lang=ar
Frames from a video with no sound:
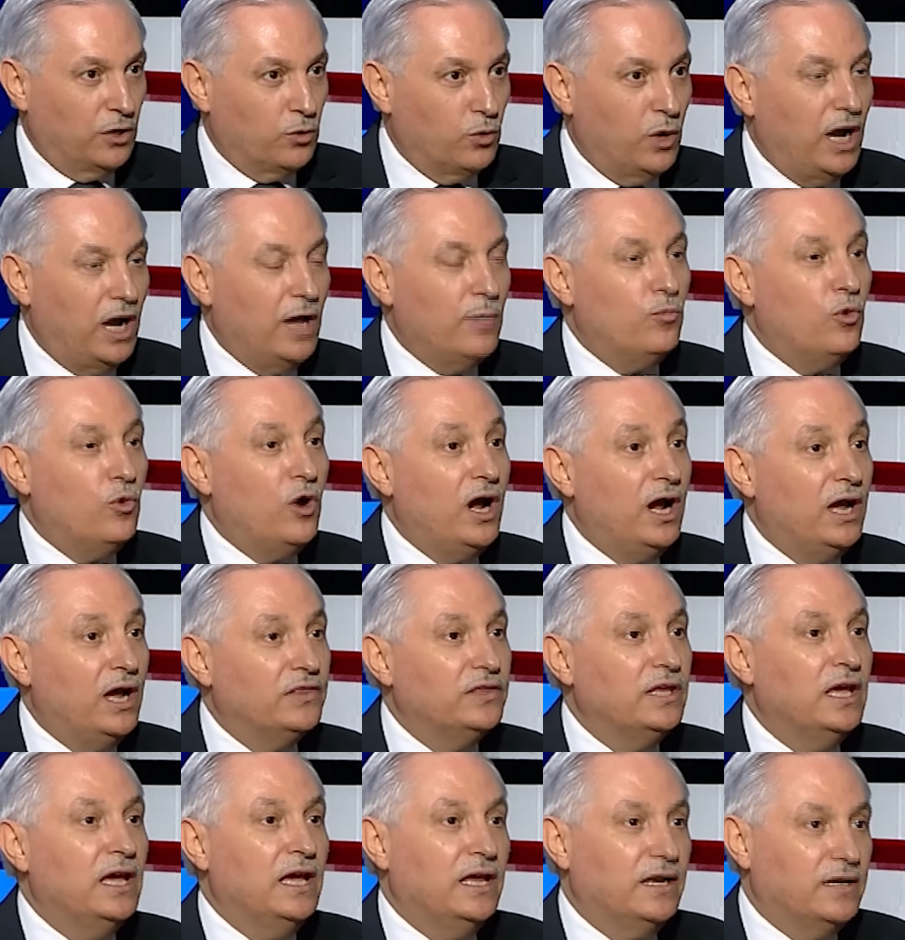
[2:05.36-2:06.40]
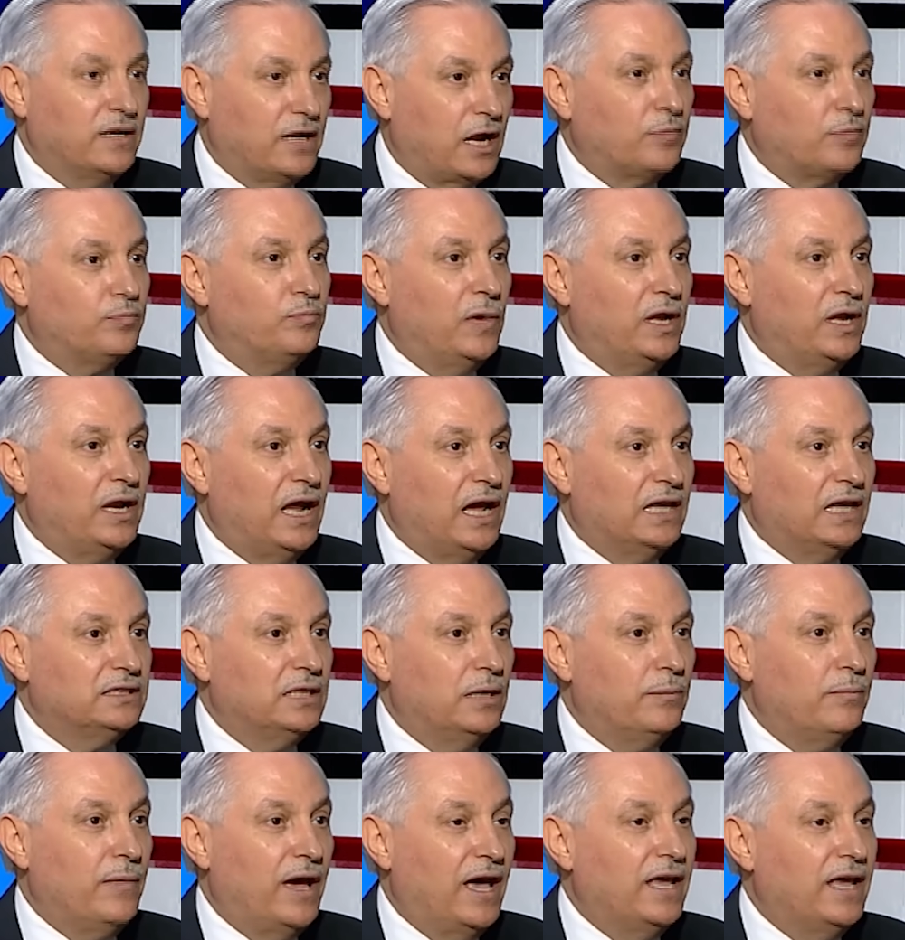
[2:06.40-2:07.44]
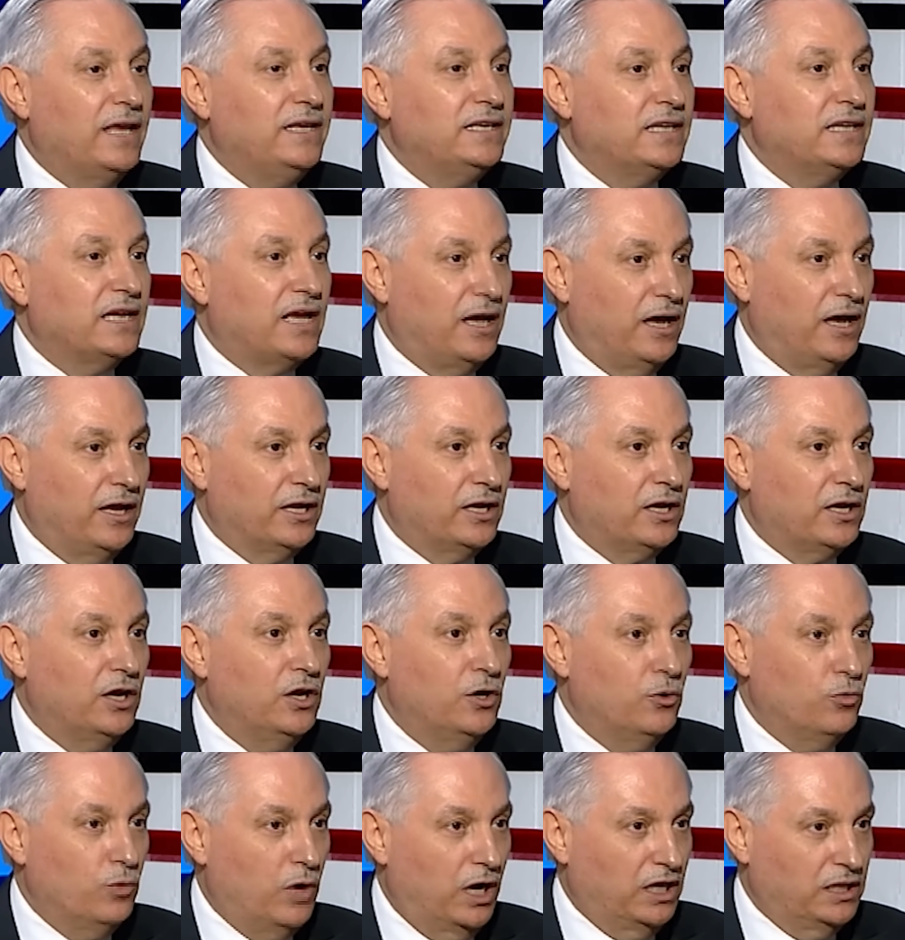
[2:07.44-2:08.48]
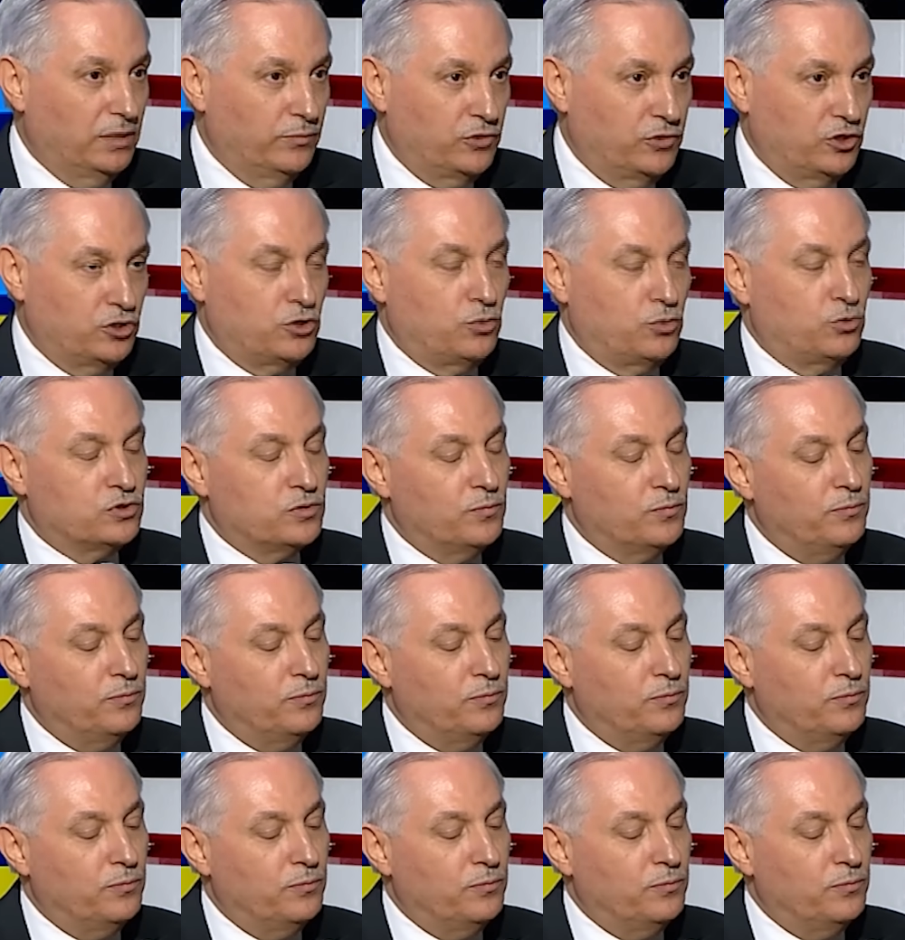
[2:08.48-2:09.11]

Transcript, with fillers: واحد موحد نضمن عدم اي خرق وعدم تجاوز.